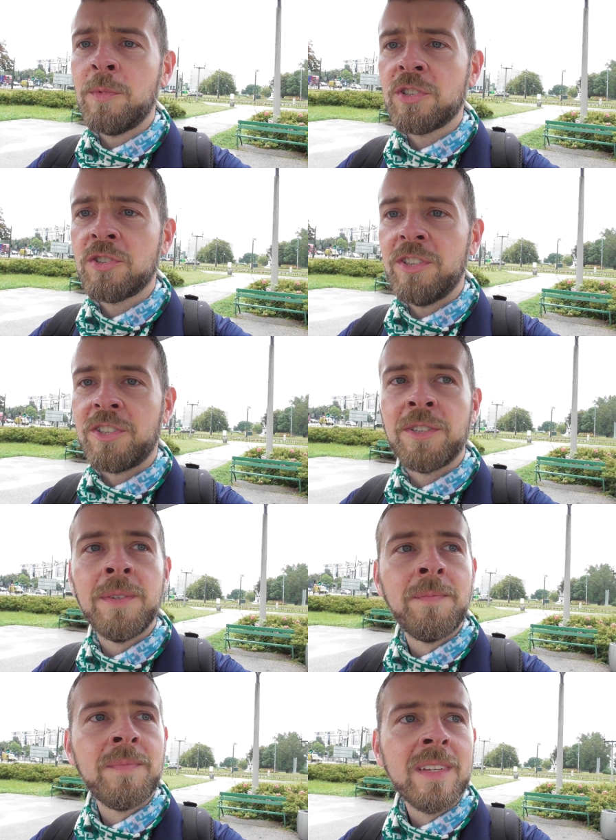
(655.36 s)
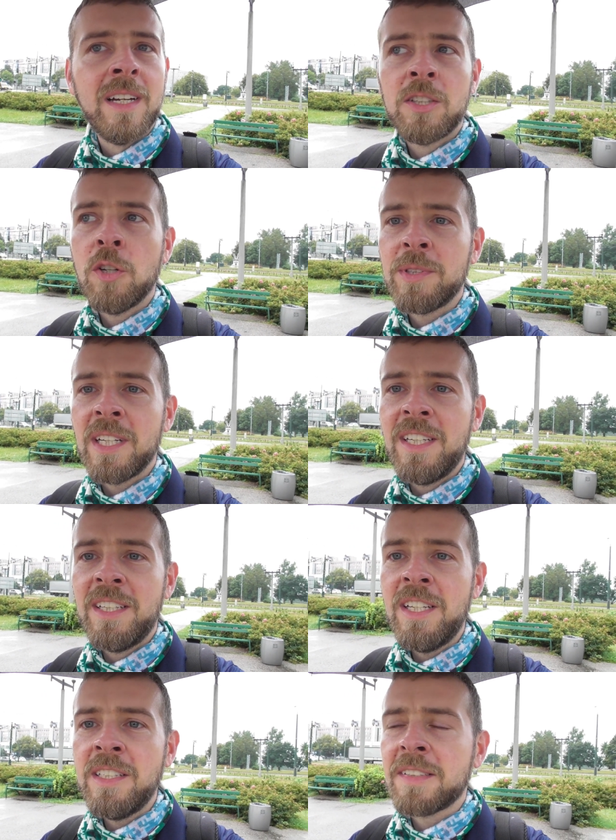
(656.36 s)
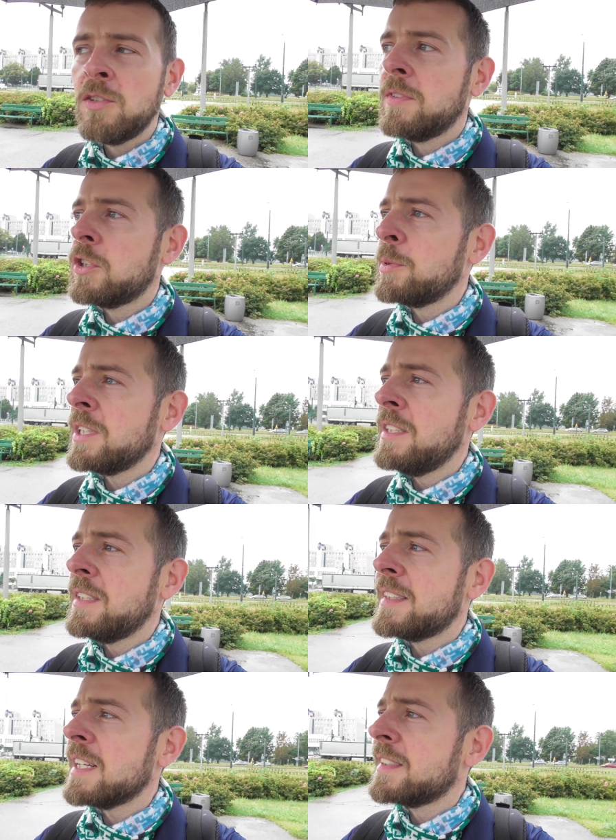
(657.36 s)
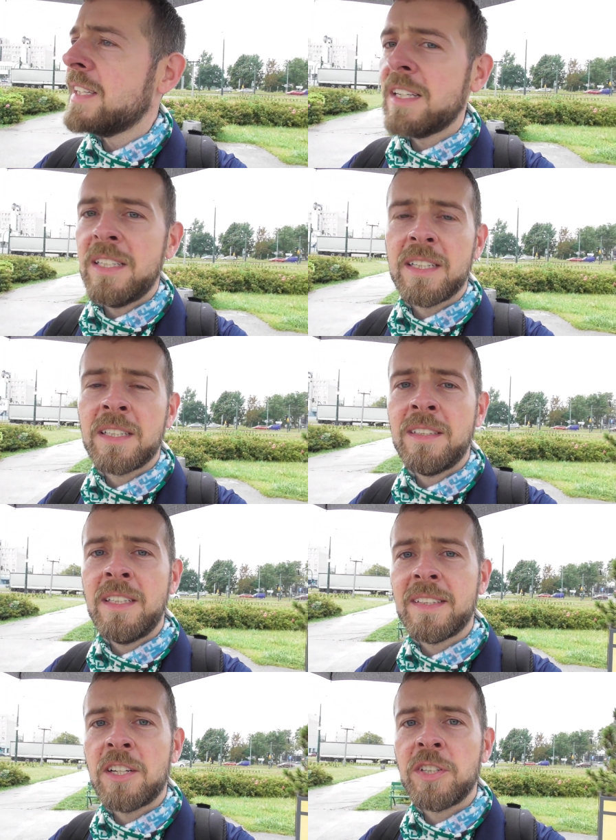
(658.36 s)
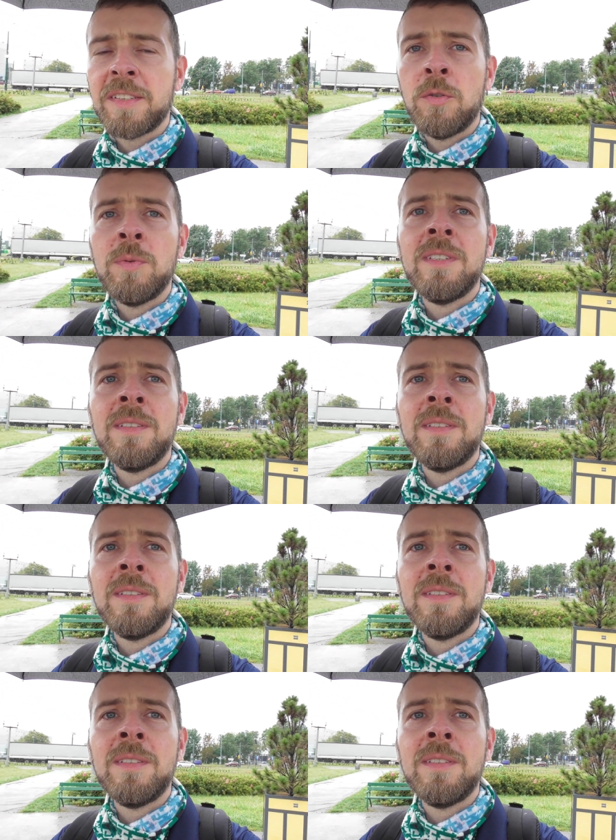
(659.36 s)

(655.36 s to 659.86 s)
może żyć. To pytanie nie jest nowe, to pytanie jest tak stare, jak najstarsze są